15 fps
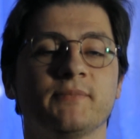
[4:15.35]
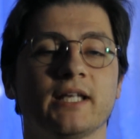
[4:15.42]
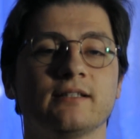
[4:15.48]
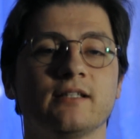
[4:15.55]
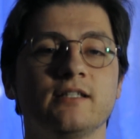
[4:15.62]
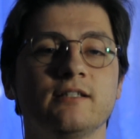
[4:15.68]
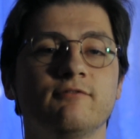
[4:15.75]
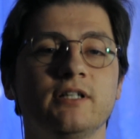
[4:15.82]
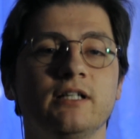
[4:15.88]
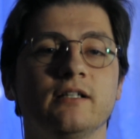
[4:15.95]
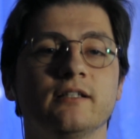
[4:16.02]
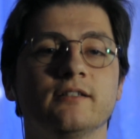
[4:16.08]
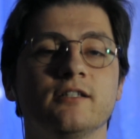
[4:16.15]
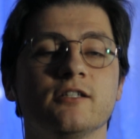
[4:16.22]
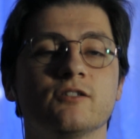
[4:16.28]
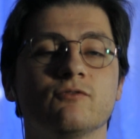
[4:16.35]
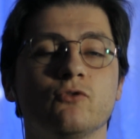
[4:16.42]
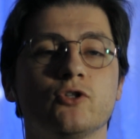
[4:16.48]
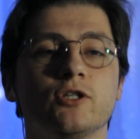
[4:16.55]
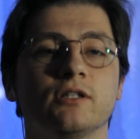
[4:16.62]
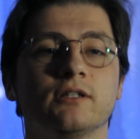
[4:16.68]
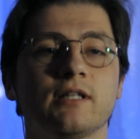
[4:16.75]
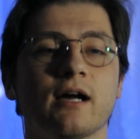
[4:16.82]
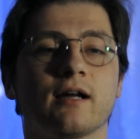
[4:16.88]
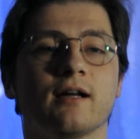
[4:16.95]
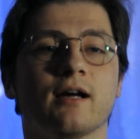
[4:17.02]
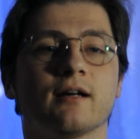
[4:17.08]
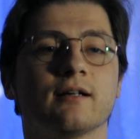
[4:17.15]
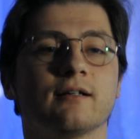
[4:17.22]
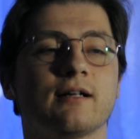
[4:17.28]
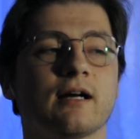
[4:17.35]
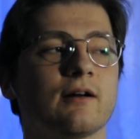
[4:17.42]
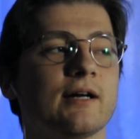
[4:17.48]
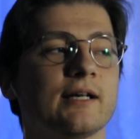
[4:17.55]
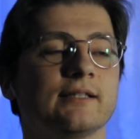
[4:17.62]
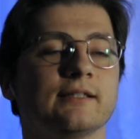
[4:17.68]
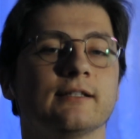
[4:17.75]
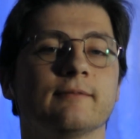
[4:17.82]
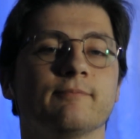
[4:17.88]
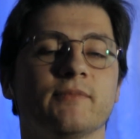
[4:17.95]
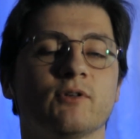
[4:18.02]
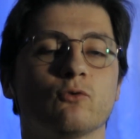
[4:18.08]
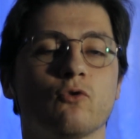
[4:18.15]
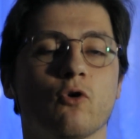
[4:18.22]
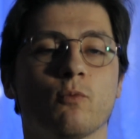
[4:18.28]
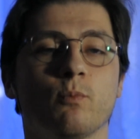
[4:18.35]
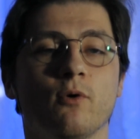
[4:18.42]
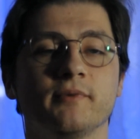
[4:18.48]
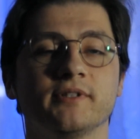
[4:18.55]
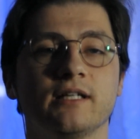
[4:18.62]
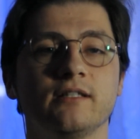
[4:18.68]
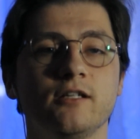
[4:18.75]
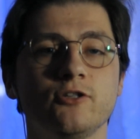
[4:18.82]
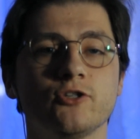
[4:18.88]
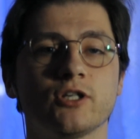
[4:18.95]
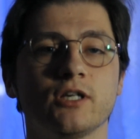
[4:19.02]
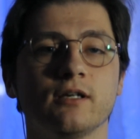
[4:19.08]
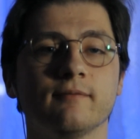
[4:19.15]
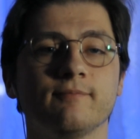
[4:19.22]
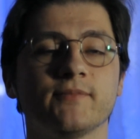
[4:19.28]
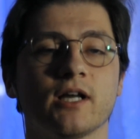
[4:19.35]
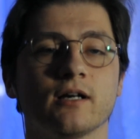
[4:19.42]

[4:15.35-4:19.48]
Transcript: это не выглядит и не звучит так, как какой-то урок по методичке,